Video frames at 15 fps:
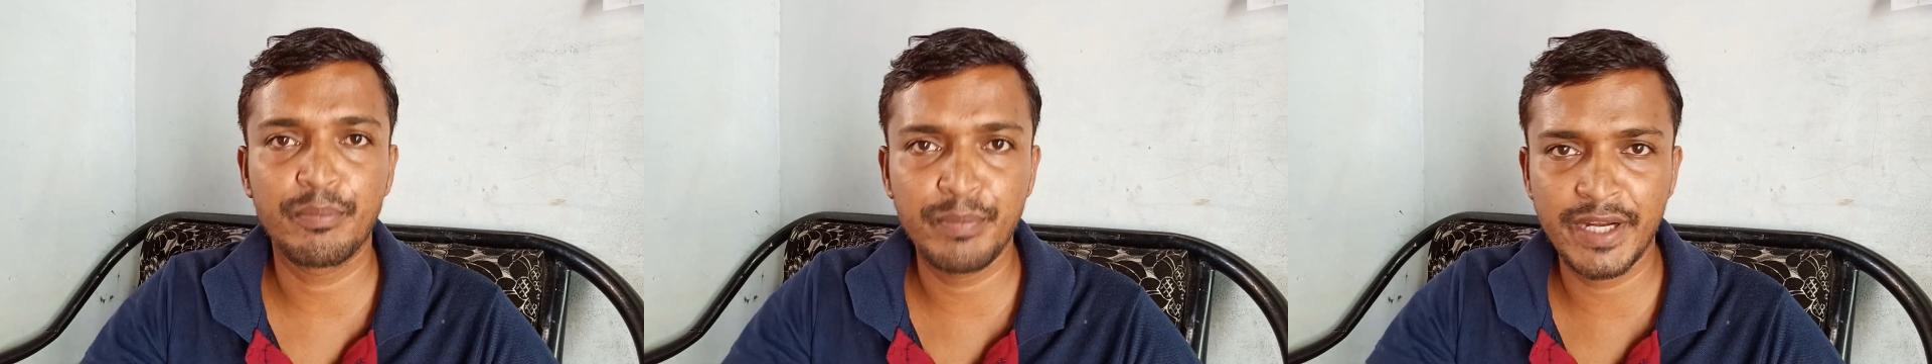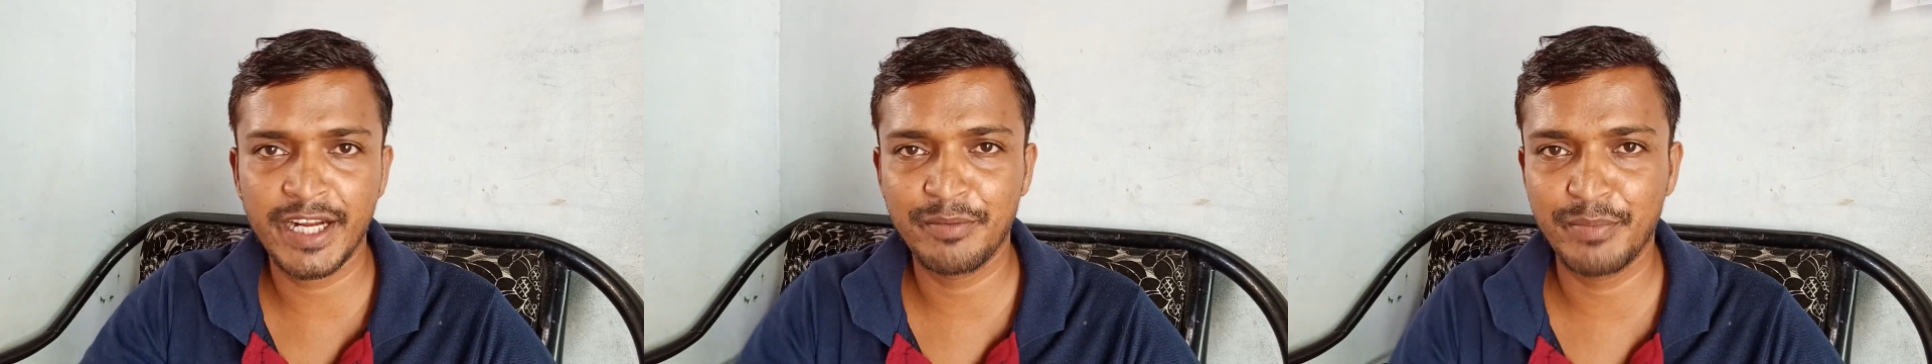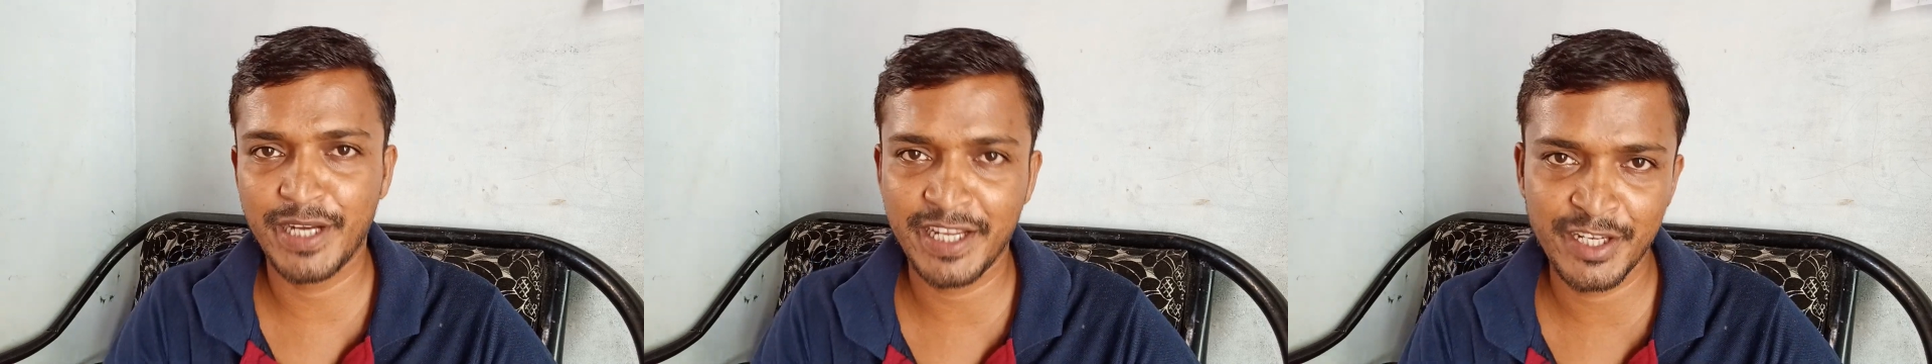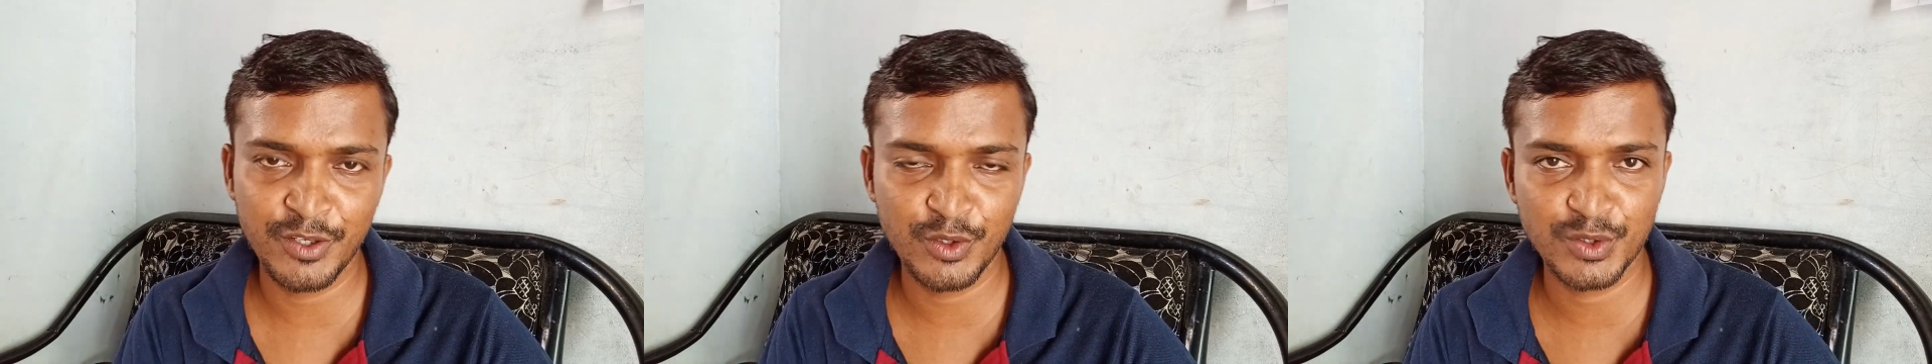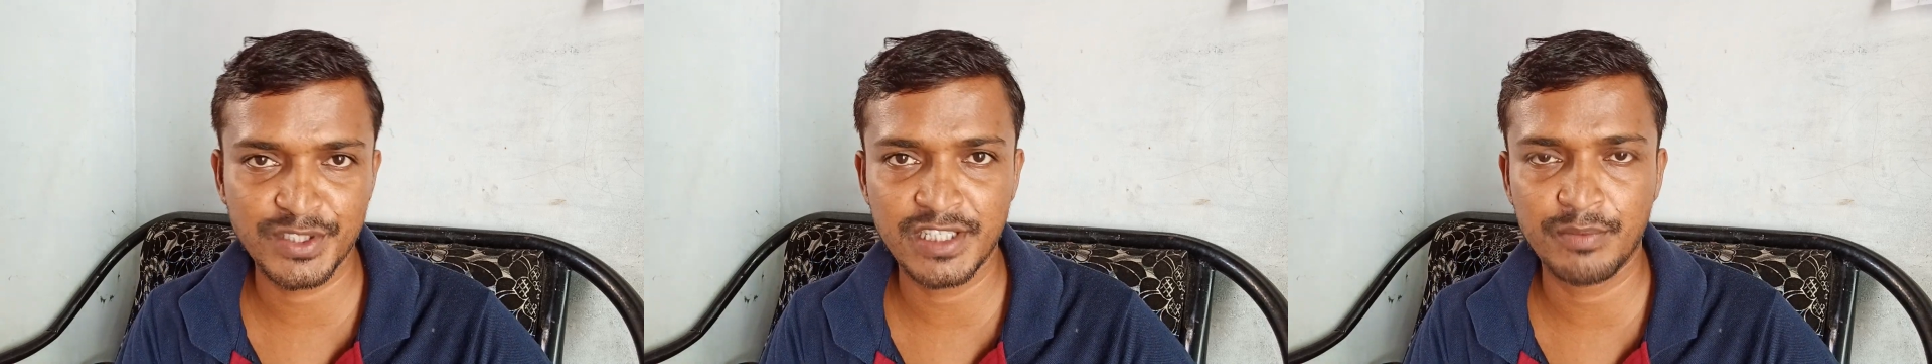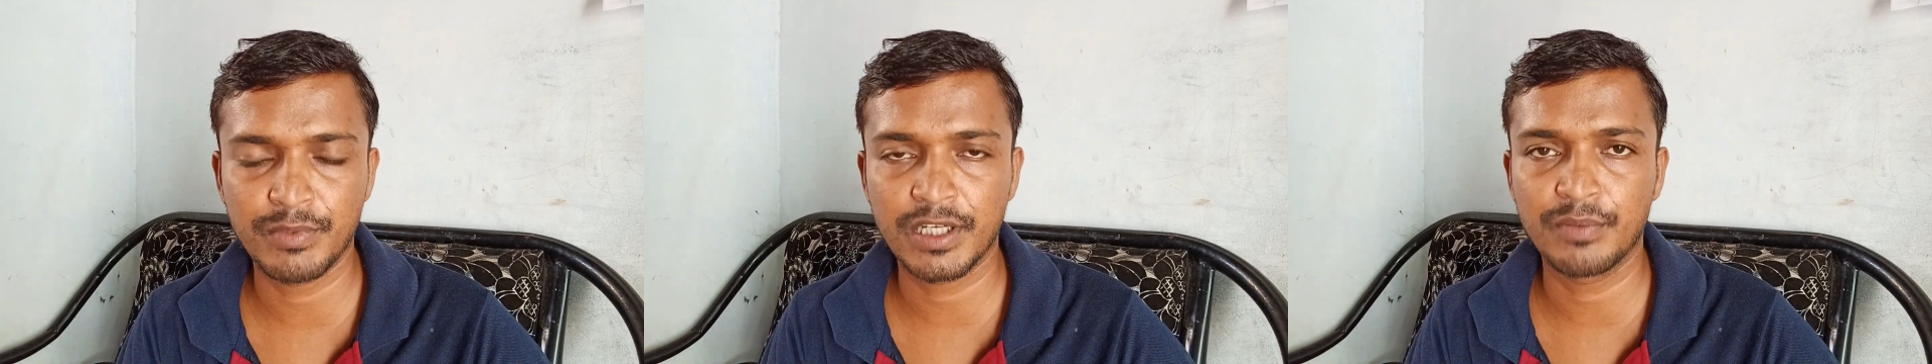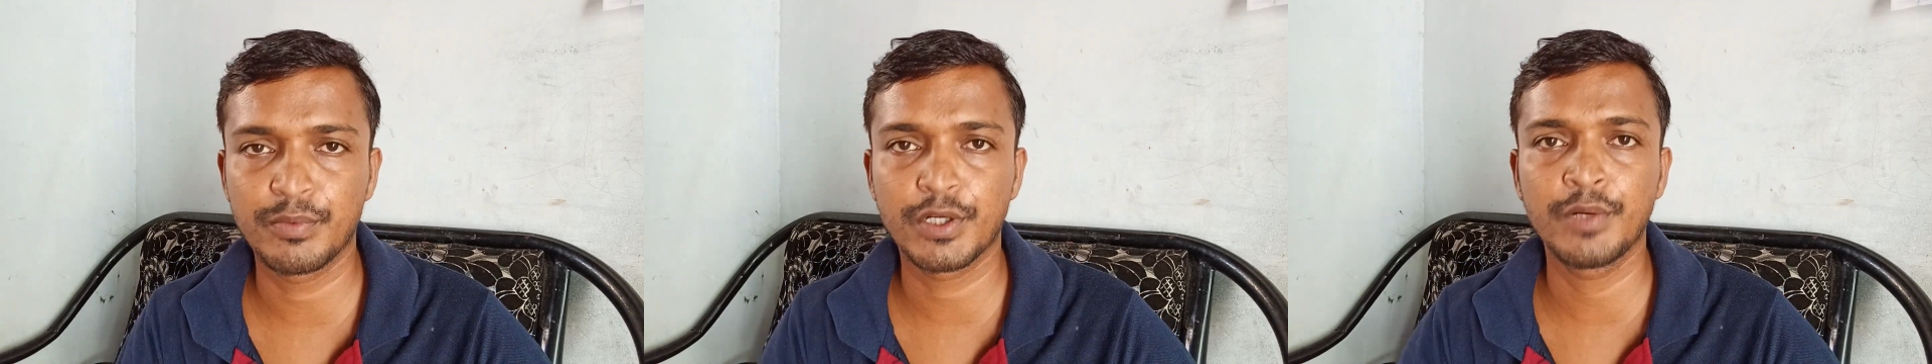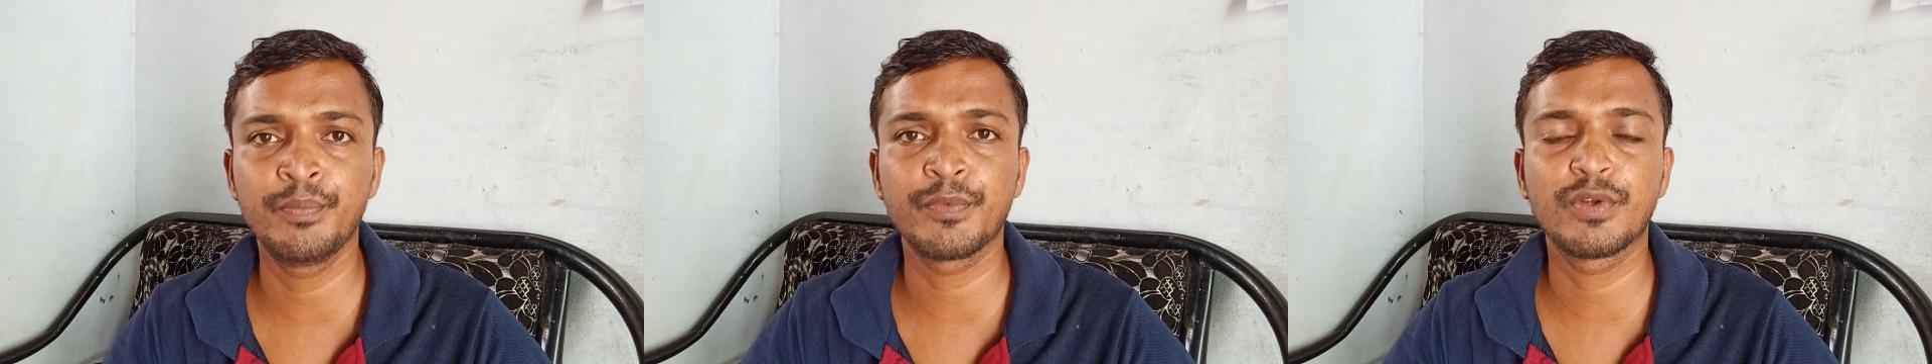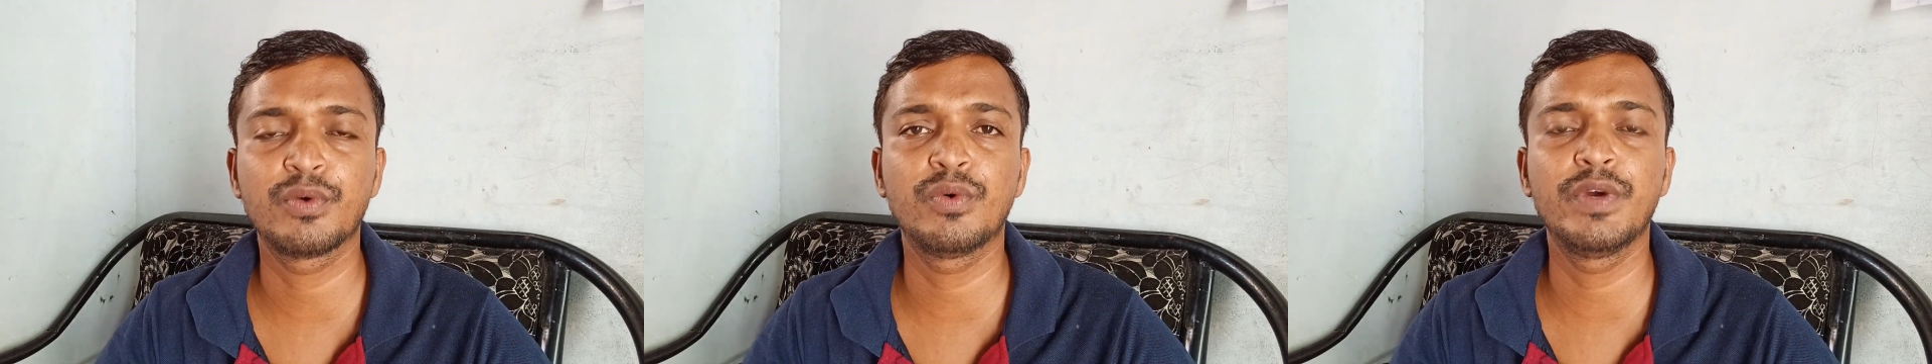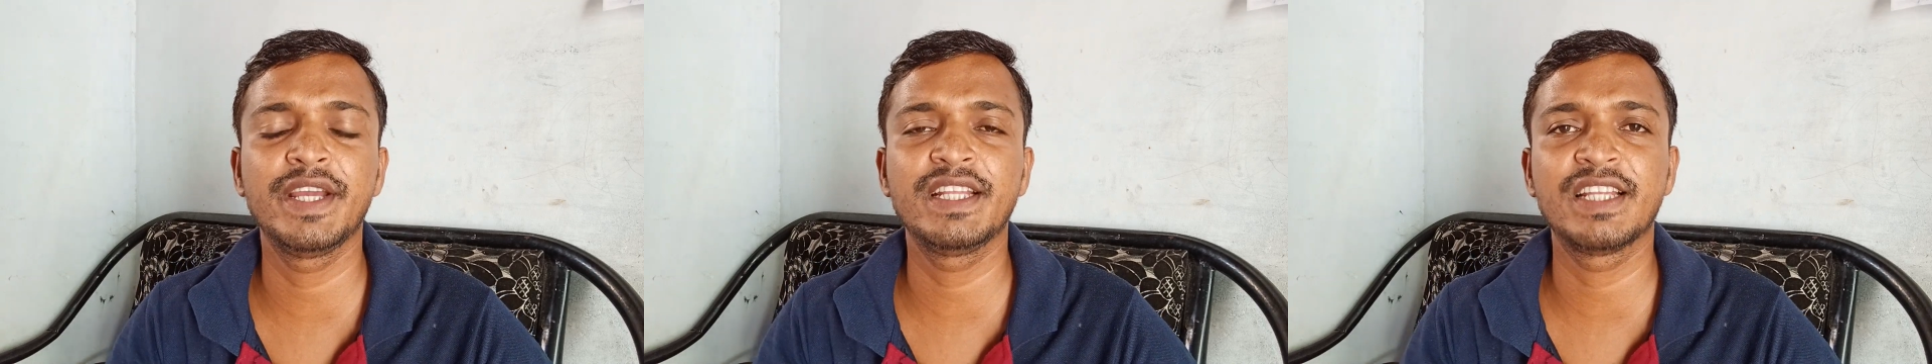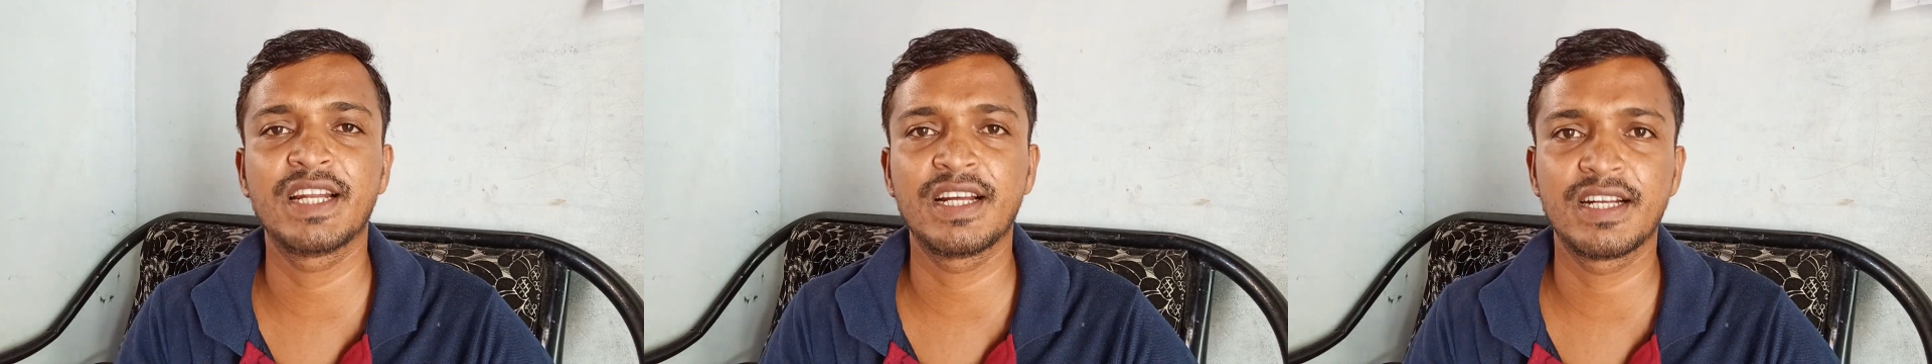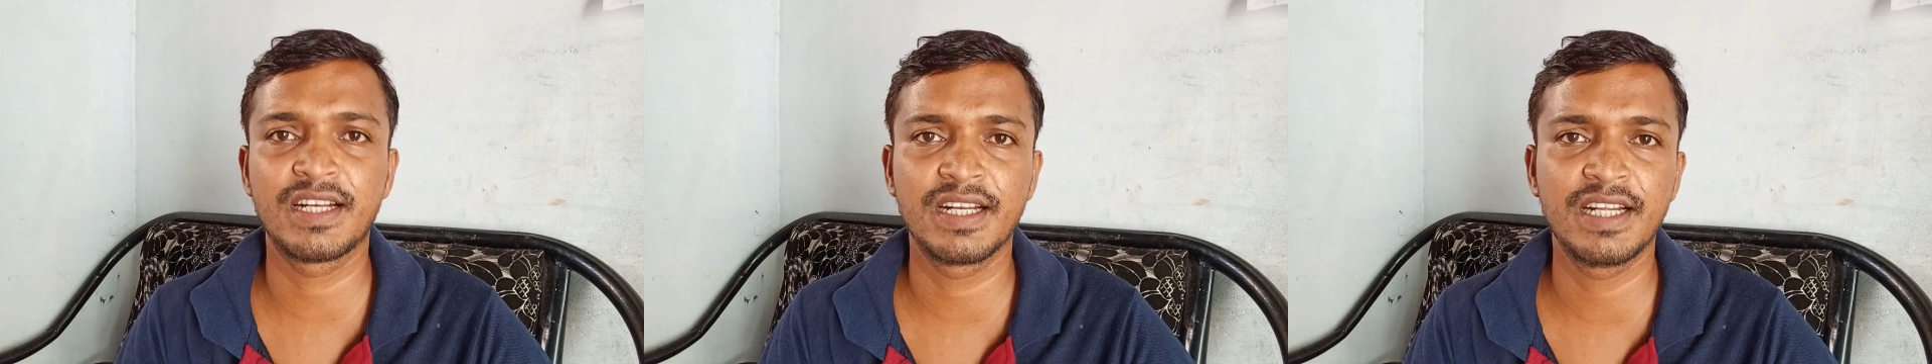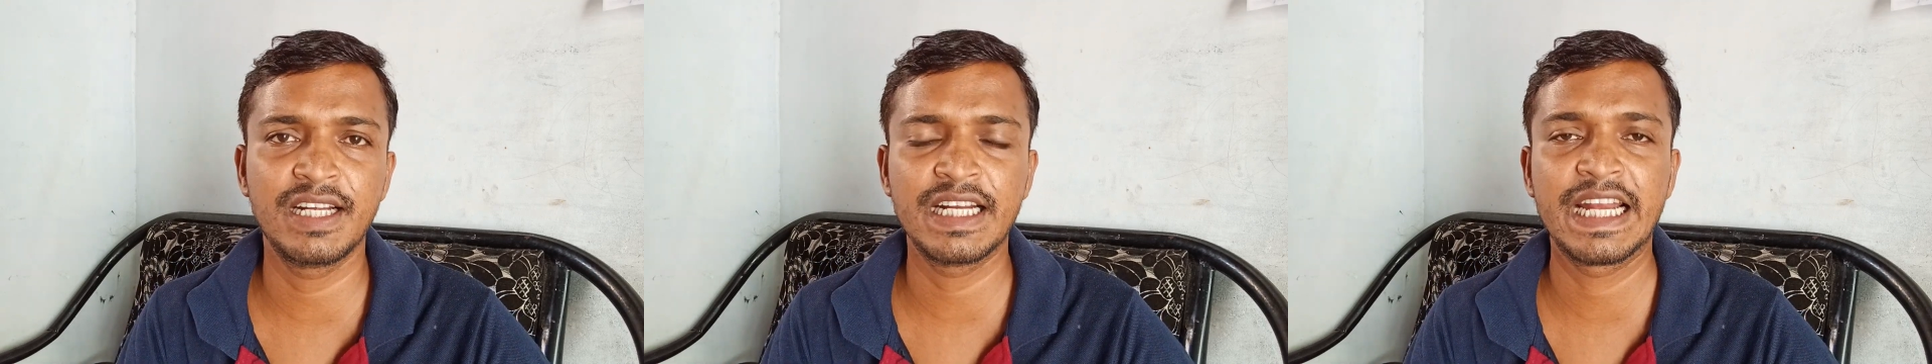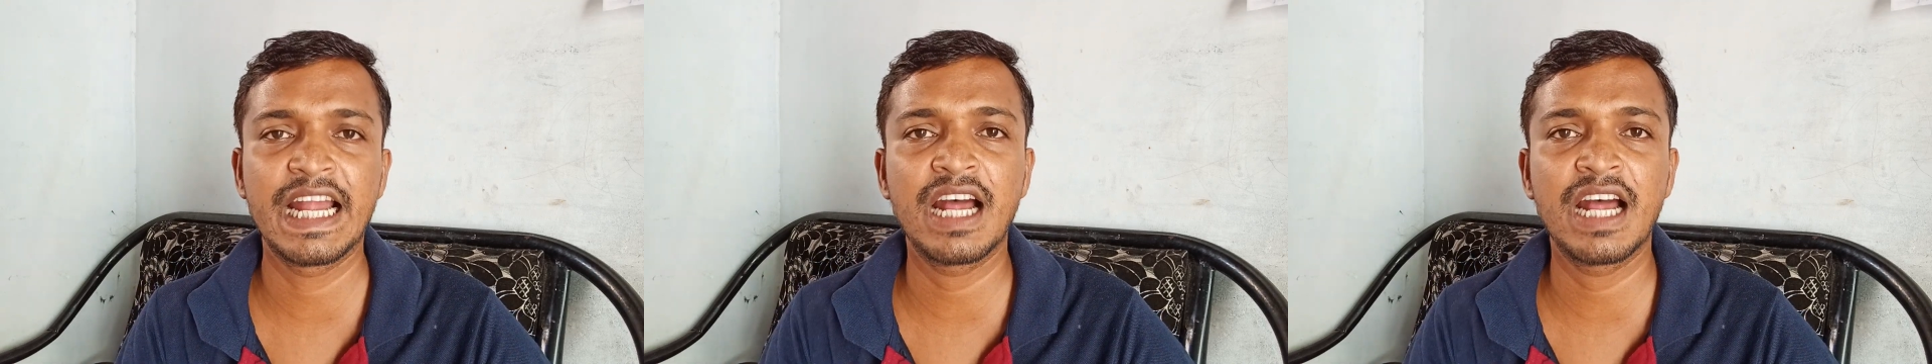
அப்டேட் பிரேக்கிங் நியூஸ் தான் பார்க்க போகிறோம் குவைத்து நாட்டில்